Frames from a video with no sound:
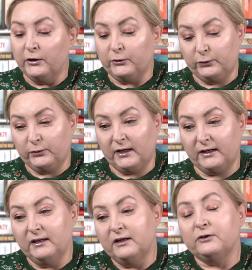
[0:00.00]

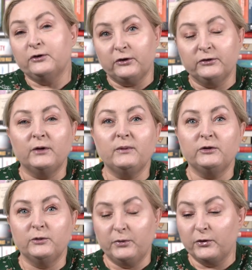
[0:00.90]
która dokonała
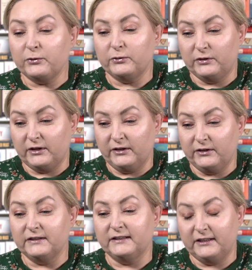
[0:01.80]
doboru
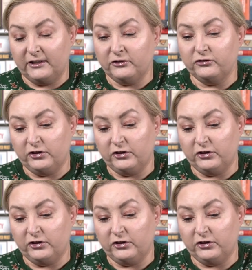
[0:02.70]
tych zdjęć,